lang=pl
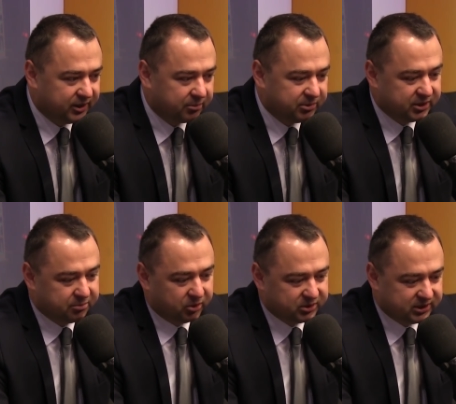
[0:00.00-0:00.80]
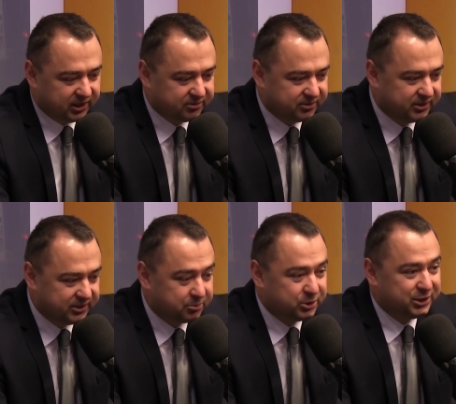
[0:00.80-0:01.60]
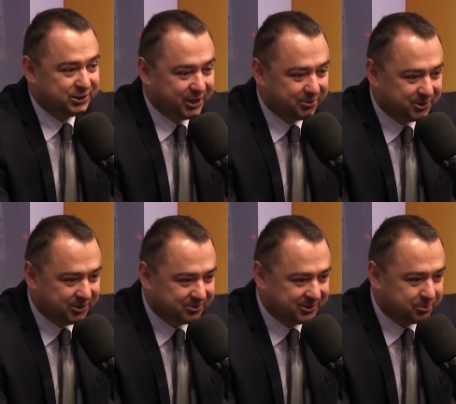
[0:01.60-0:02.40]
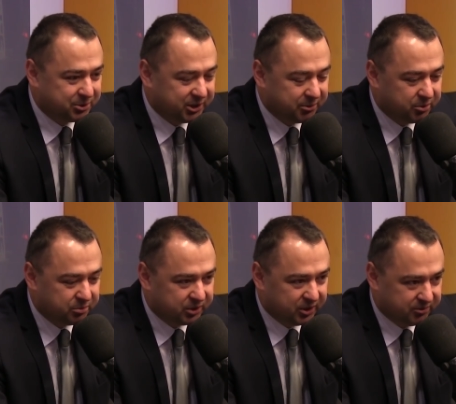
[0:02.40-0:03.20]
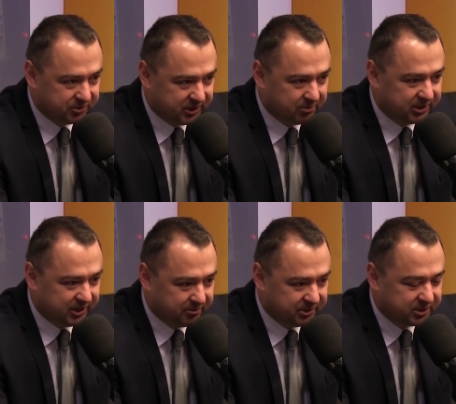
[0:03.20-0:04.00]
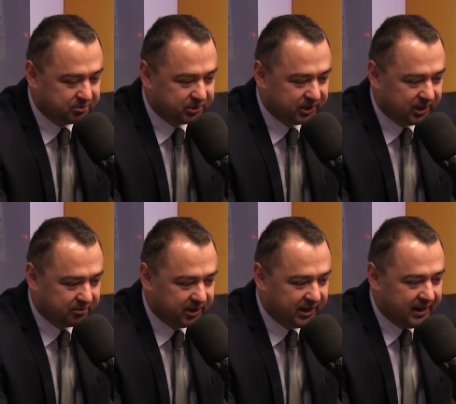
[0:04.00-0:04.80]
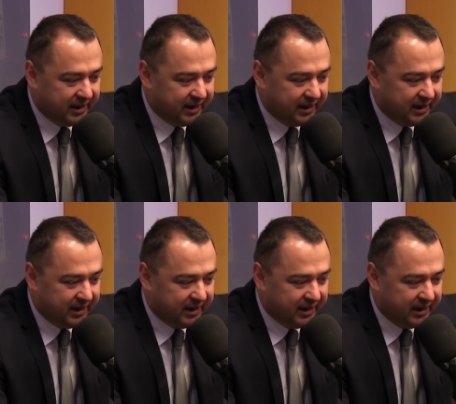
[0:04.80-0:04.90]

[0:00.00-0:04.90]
jakby tych podstaw i zaprzyjaźniają się się ze sprzętem komputerowym, z tabletami, z komputerami